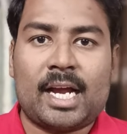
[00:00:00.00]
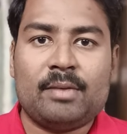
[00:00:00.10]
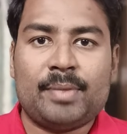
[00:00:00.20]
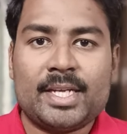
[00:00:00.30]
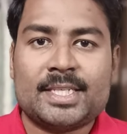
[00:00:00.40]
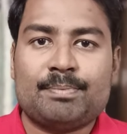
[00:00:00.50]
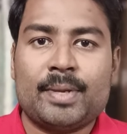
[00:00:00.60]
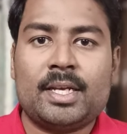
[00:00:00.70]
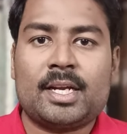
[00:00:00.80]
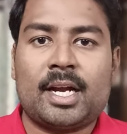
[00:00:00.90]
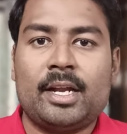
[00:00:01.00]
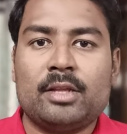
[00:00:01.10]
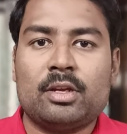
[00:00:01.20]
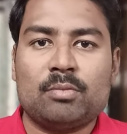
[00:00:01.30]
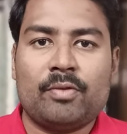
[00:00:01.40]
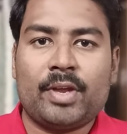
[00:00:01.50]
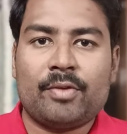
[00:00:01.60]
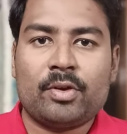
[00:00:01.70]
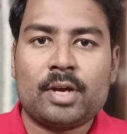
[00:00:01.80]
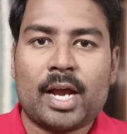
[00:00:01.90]
అన్బే షిప్ ఇన్ కండతున్ మూవీ
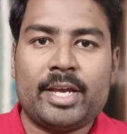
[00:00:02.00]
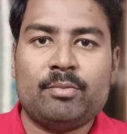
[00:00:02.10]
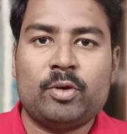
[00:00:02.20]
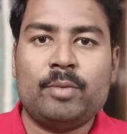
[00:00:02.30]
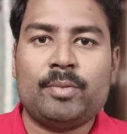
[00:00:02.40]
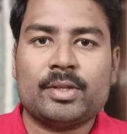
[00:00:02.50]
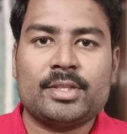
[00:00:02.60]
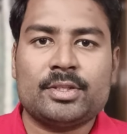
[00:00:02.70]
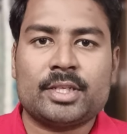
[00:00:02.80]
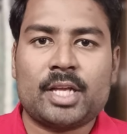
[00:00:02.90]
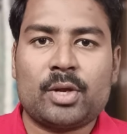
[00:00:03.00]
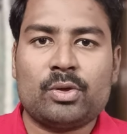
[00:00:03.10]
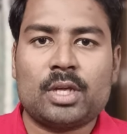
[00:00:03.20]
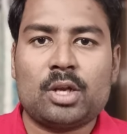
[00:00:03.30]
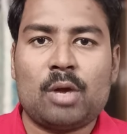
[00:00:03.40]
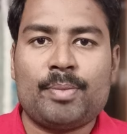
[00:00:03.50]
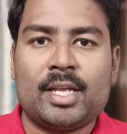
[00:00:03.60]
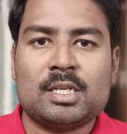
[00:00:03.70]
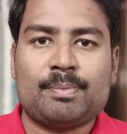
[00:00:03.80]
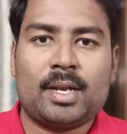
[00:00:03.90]
రివ్యూ అండ్ ఈ మూవీ మొత్తం చూసిన తర్వాత నా
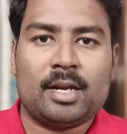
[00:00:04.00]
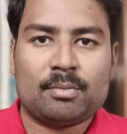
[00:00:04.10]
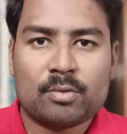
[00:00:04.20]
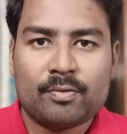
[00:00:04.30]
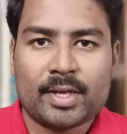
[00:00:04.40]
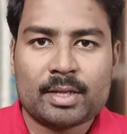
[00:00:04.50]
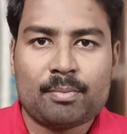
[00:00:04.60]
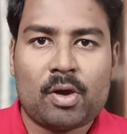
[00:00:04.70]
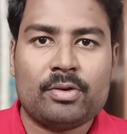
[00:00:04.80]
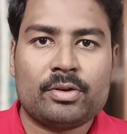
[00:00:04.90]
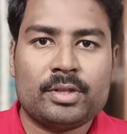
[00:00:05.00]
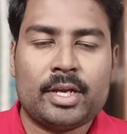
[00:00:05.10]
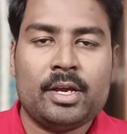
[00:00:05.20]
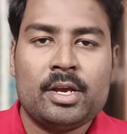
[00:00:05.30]
ఒపీనియన్ చెప్పాలి లైక్ మూవీ అయితే బాగుంటుంది